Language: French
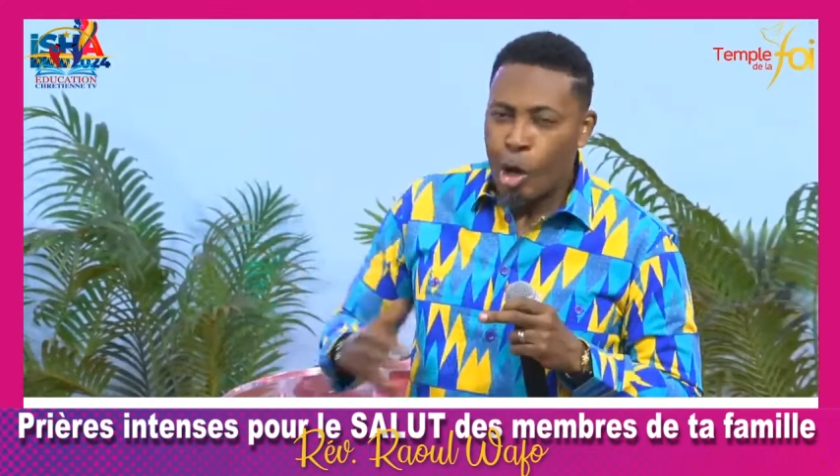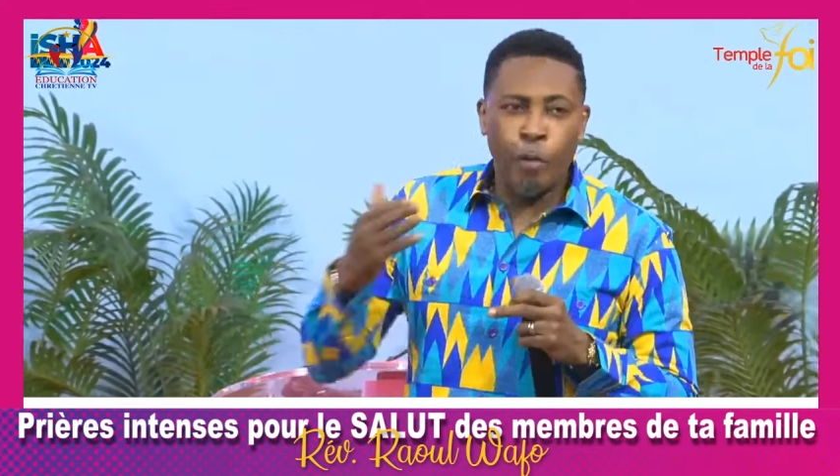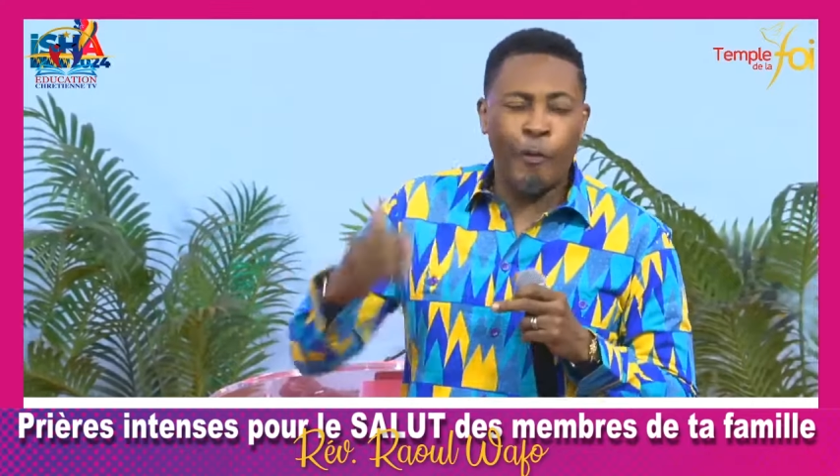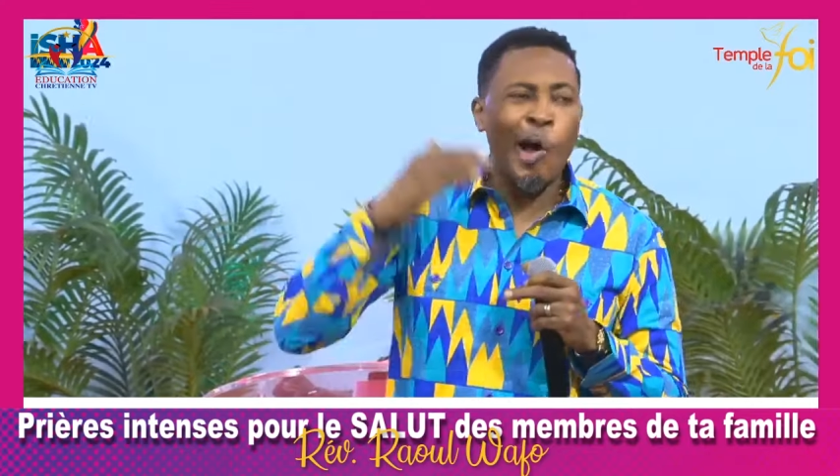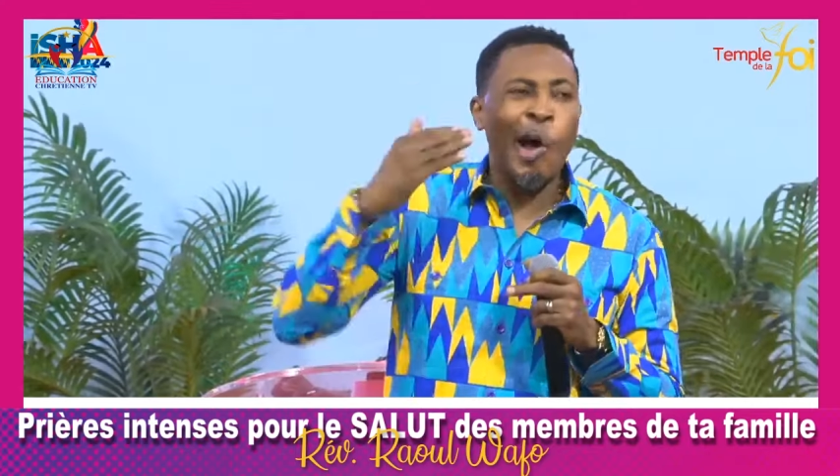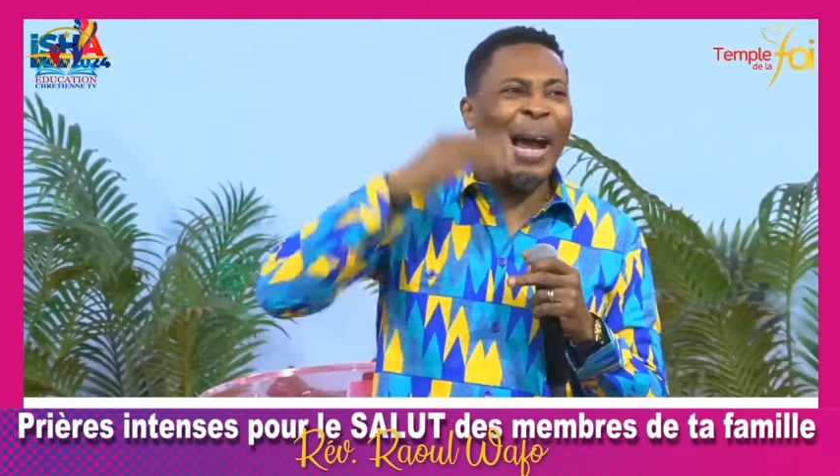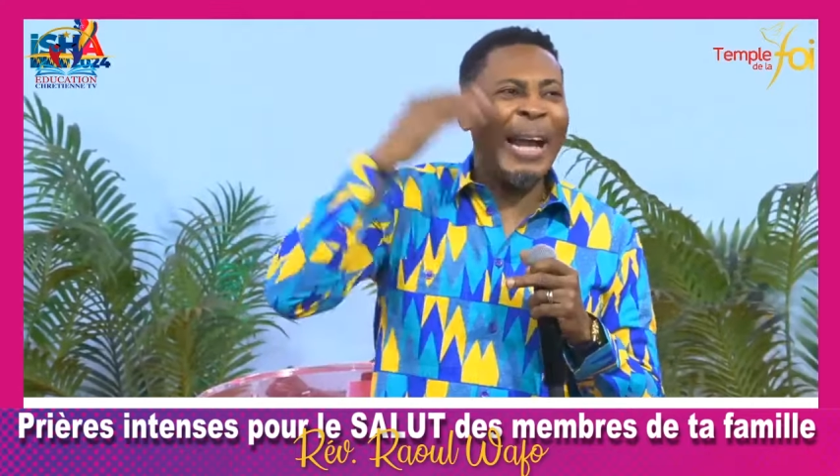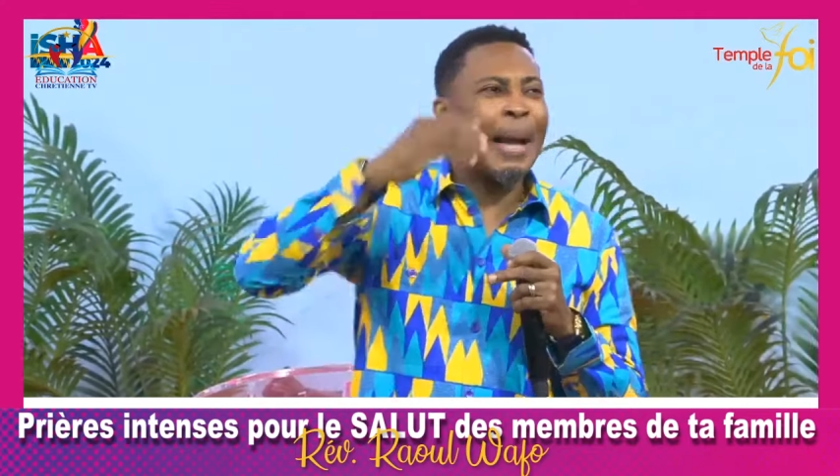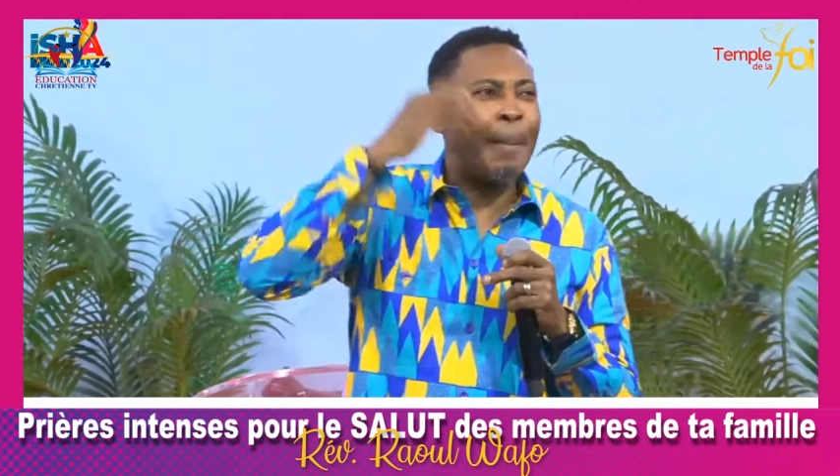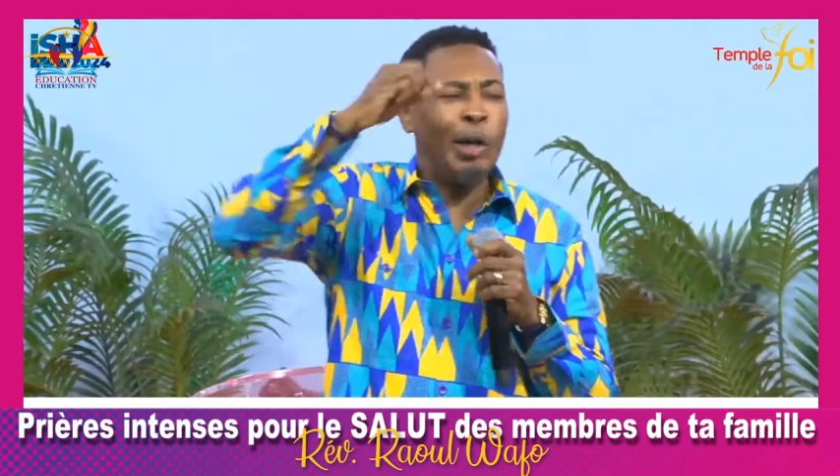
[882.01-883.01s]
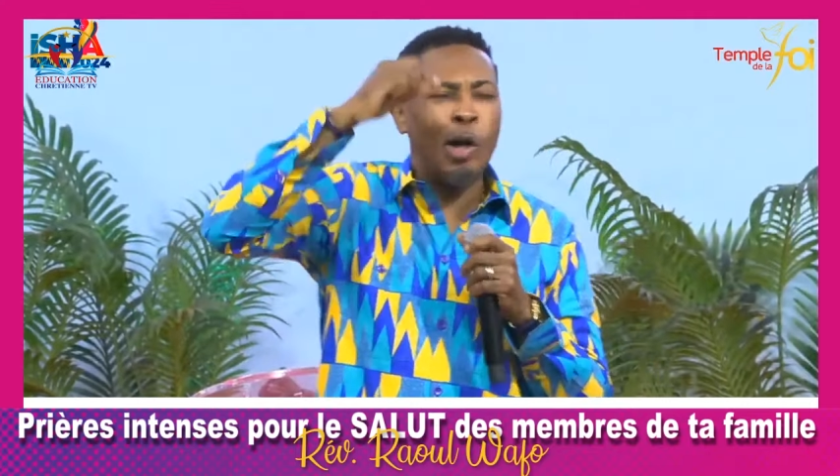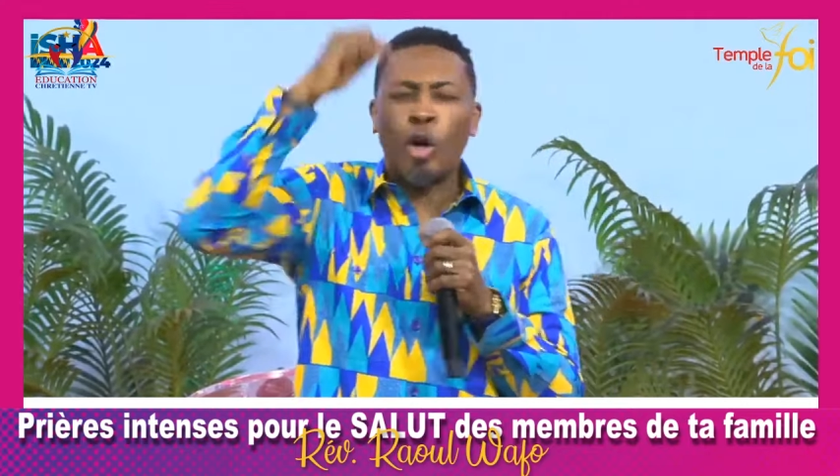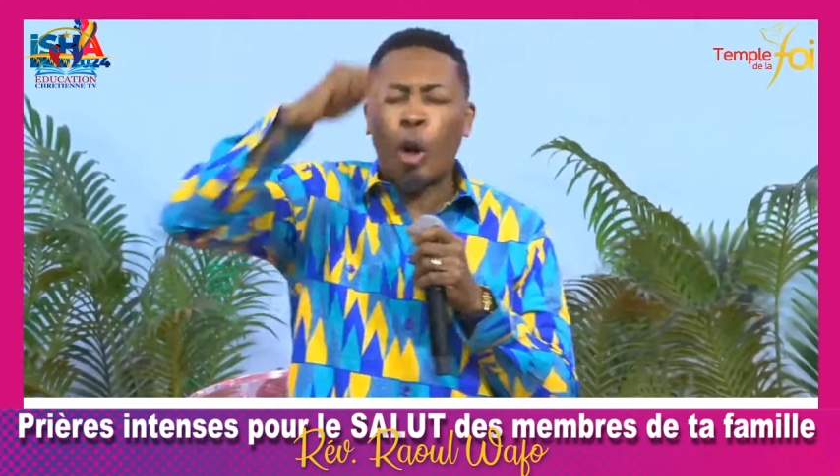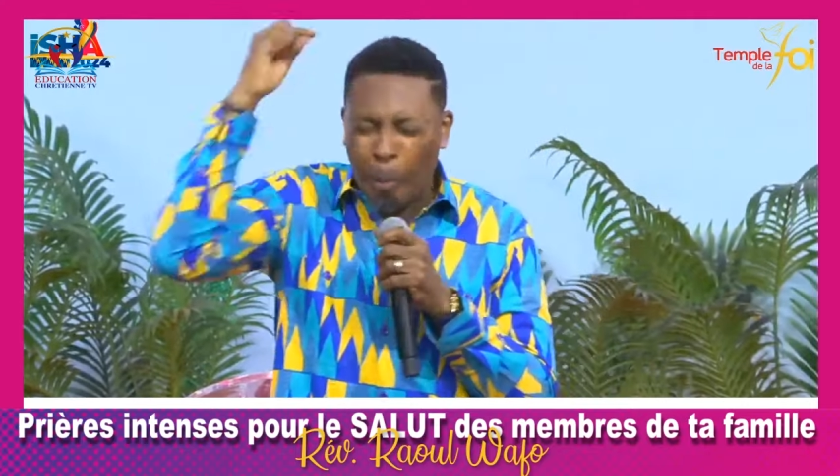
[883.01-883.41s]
Nous venons rétablir l'ordre